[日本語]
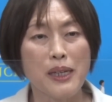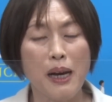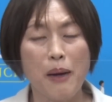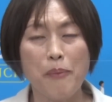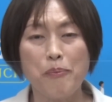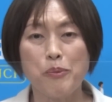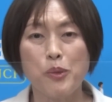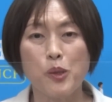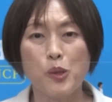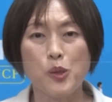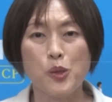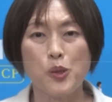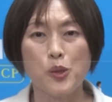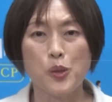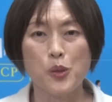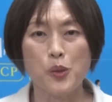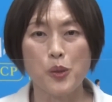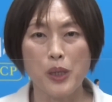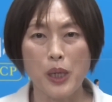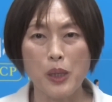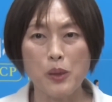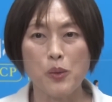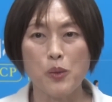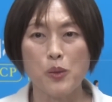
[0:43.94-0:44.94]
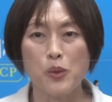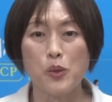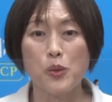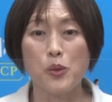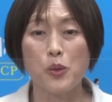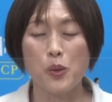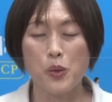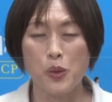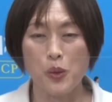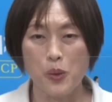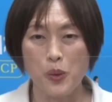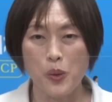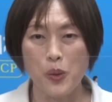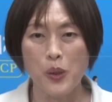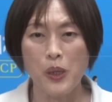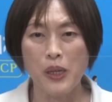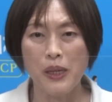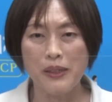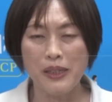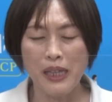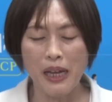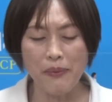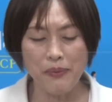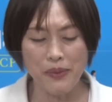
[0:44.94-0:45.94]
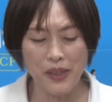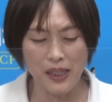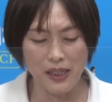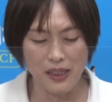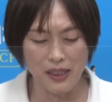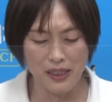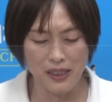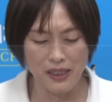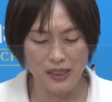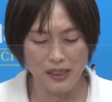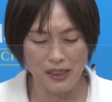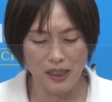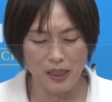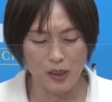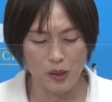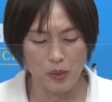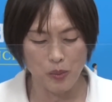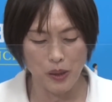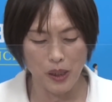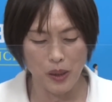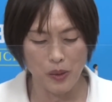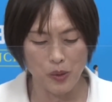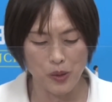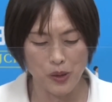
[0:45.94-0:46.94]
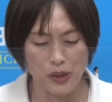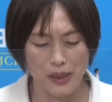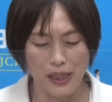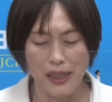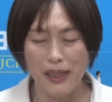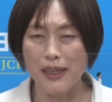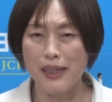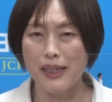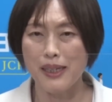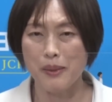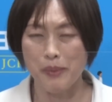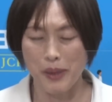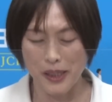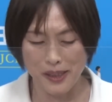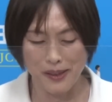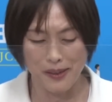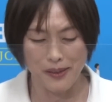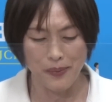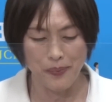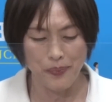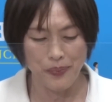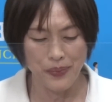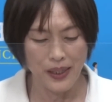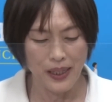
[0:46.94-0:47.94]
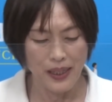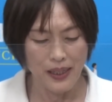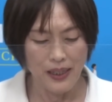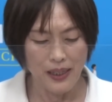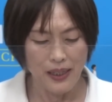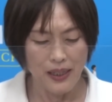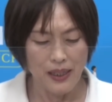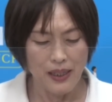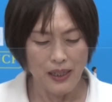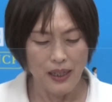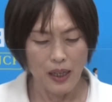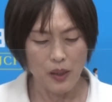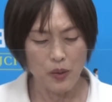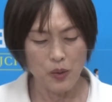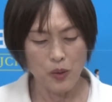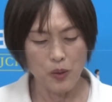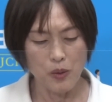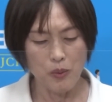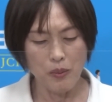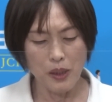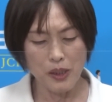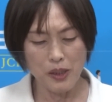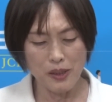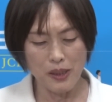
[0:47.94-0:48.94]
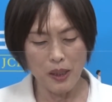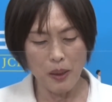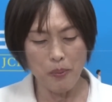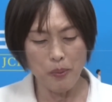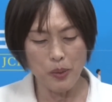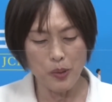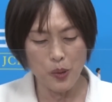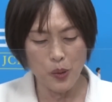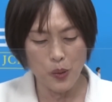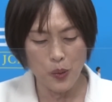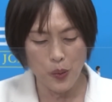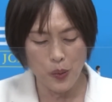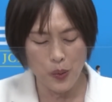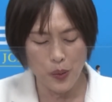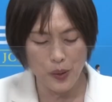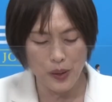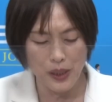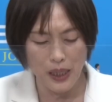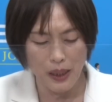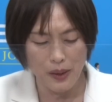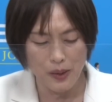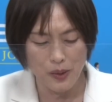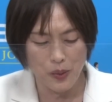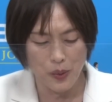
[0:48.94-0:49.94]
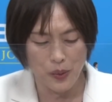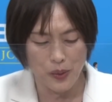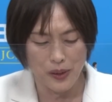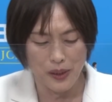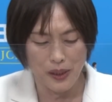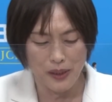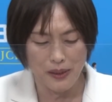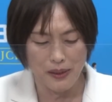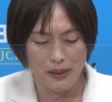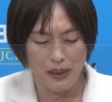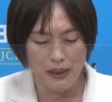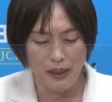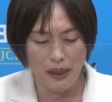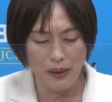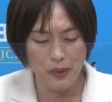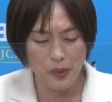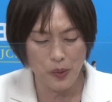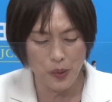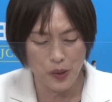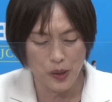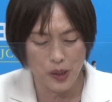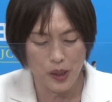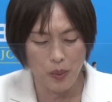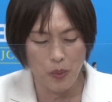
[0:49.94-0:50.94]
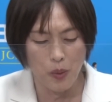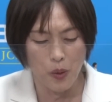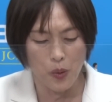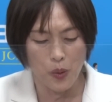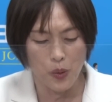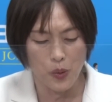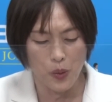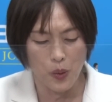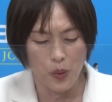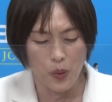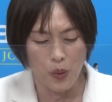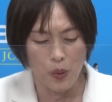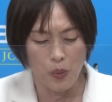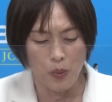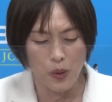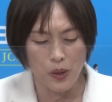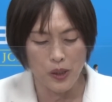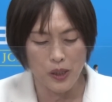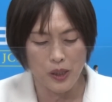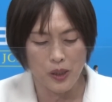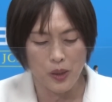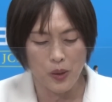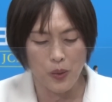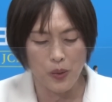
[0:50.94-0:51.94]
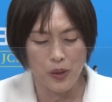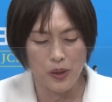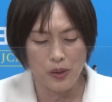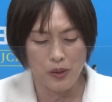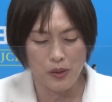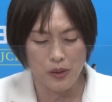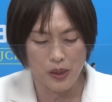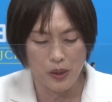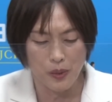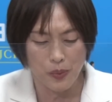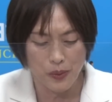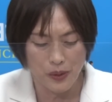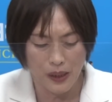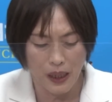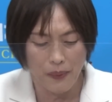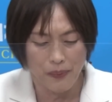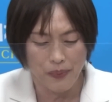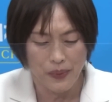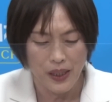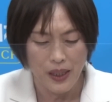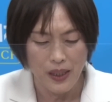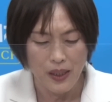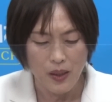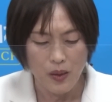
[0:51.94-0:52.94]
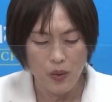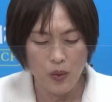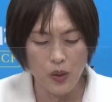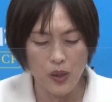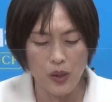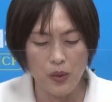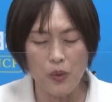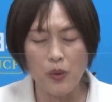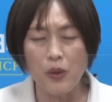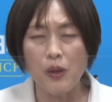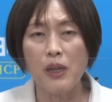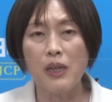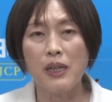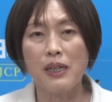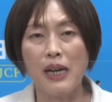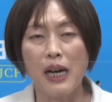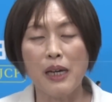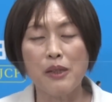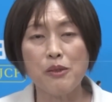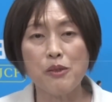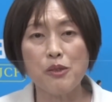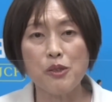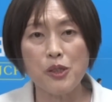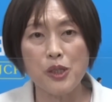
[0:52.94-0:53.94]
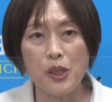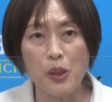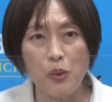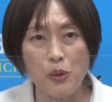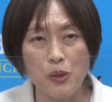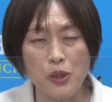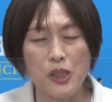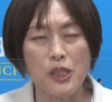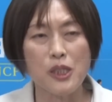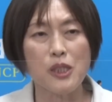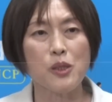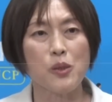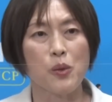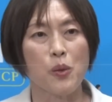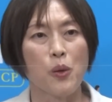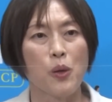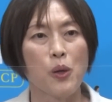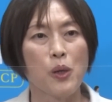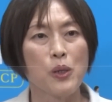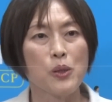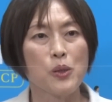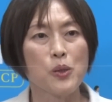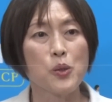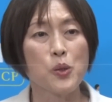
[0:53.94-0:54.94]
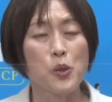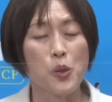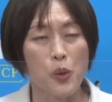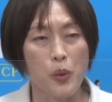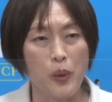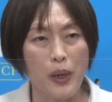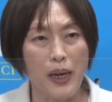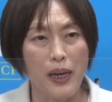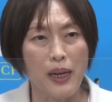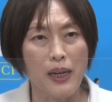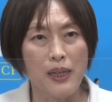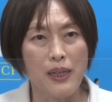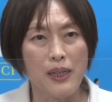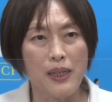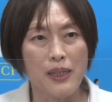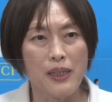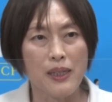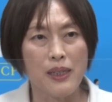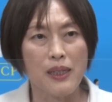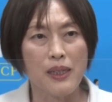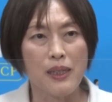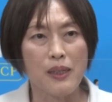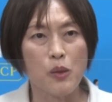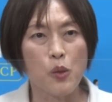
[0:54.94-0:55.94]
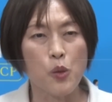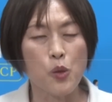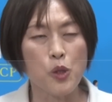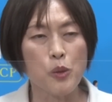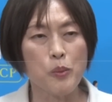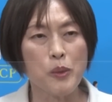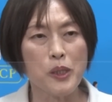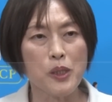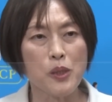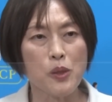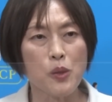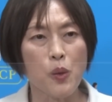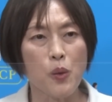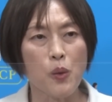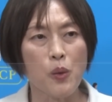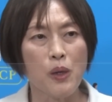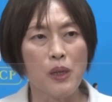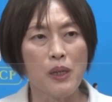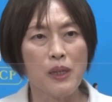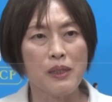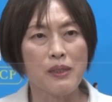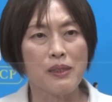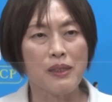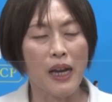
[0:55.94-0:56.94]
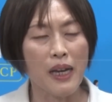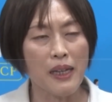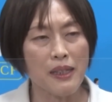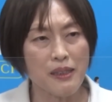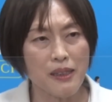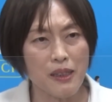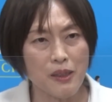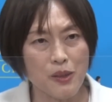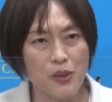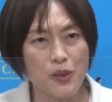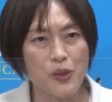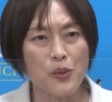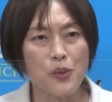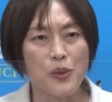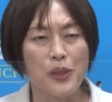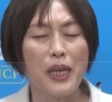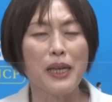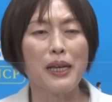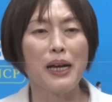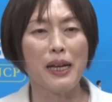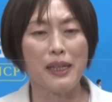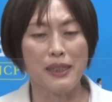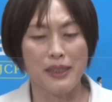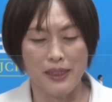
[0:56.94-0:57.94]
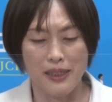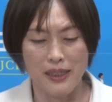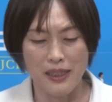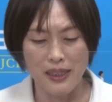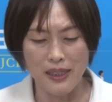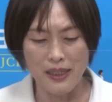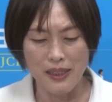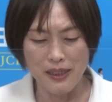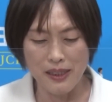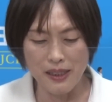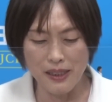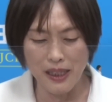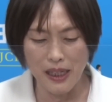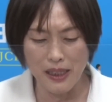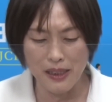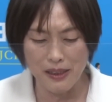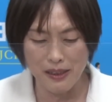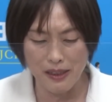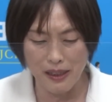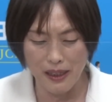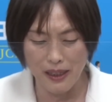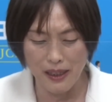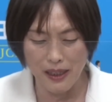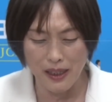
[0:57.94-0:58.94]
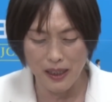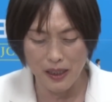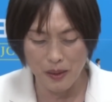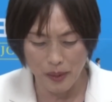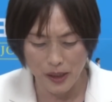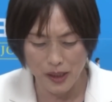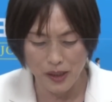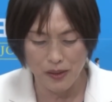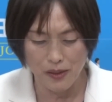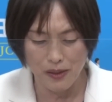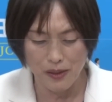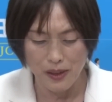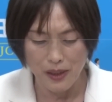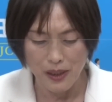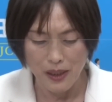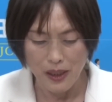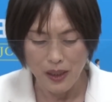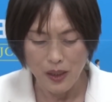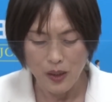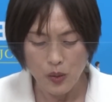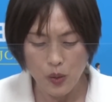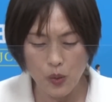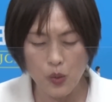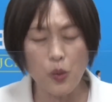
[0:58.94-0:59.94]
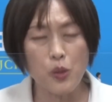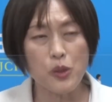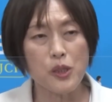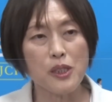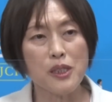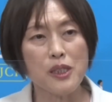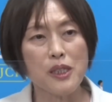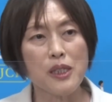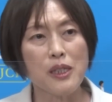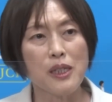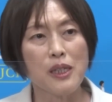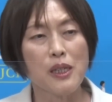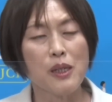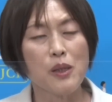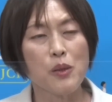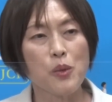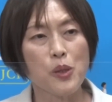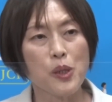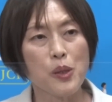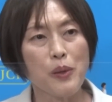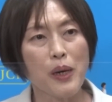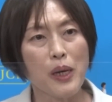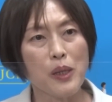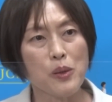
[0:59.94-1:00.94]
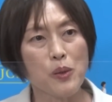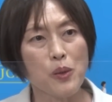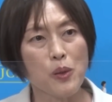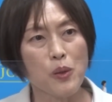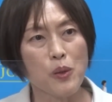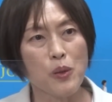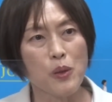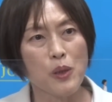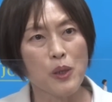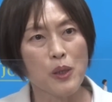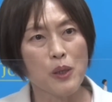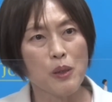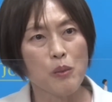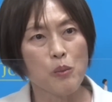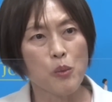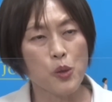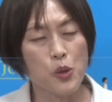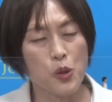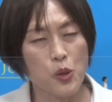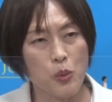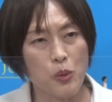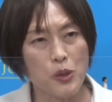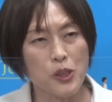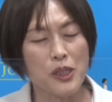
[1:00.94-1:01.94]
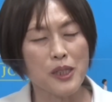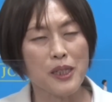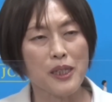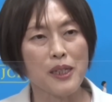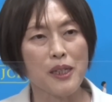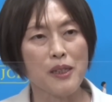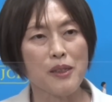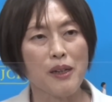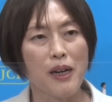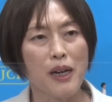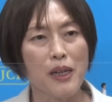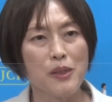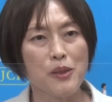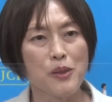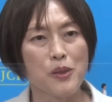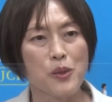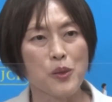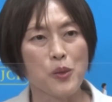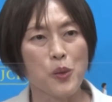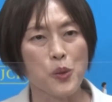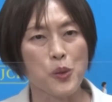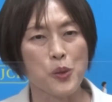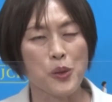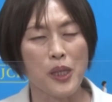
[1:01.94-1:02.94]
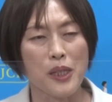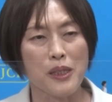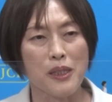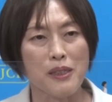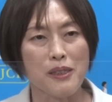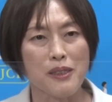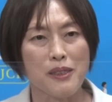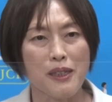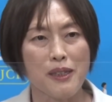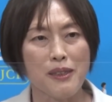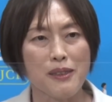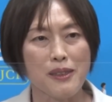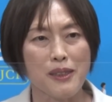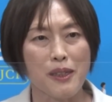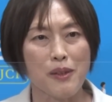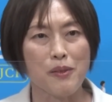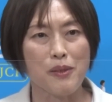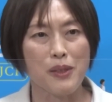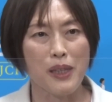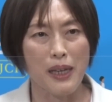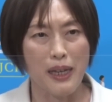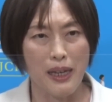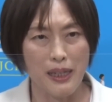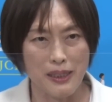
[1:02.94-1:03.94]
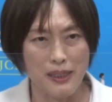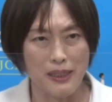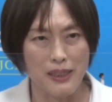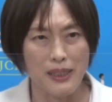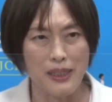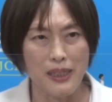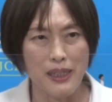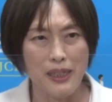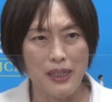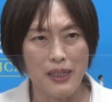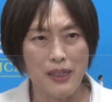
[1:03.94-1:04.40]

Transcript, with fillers: 発表するのかということを端的に説明をしています。あのまず前文のところにある通りですね、なんといってもこの重い教育費負担、これを軽くしてほしいというのは、えー、国民の大多数の願いになっています。と同時に、これはあの最も力のある子育て支援策であり、